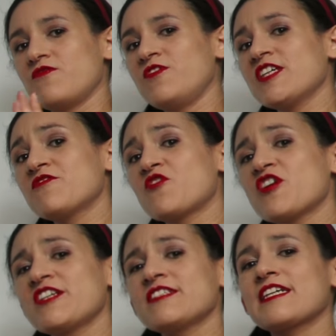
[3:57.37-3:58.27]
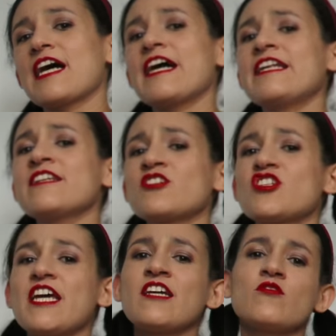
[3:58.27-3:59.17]
Wir wollen keine
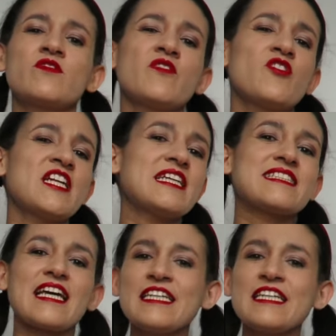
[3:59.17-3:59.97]
Geschenke und wir wollen erst